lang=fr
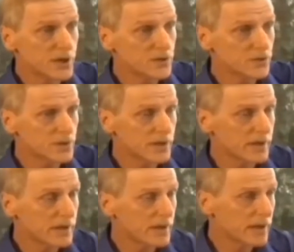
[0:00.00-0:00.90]
gens qui sont sur
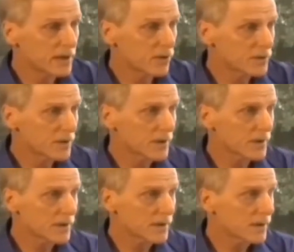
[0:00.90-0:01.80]
les, côtes
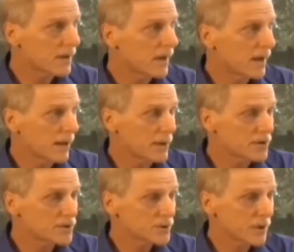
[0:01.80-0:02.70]
euh,
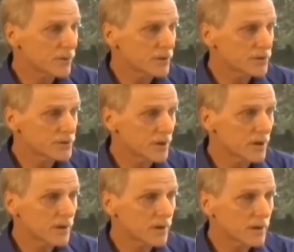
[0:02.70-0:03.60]
Amérique du Sud, Amérique du
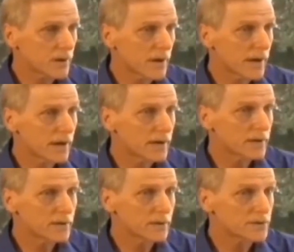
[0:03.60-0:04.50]
Nord,
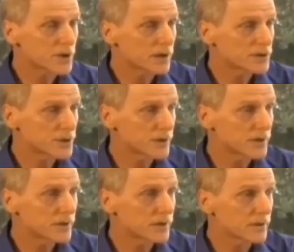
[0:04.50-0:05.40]
euh, Inde,
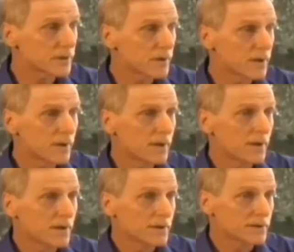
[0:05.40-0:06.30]
Chine. Euh,
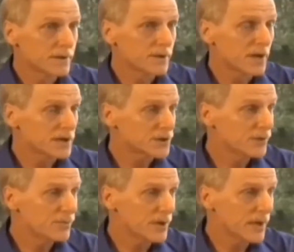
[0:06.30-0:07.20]
tu sais, la
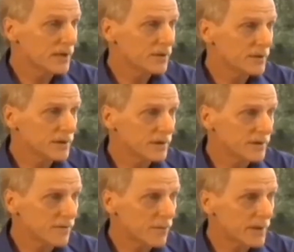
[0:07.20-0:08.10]
Chine puis
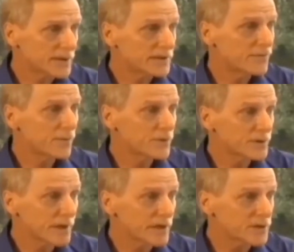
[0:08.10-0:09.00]
qui vont prendre dix fois
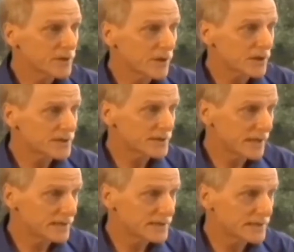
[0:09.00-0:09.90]
plus d'énergie que
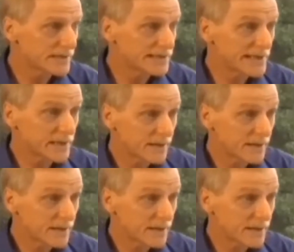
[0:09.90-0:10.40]
l'Occident d'ici dix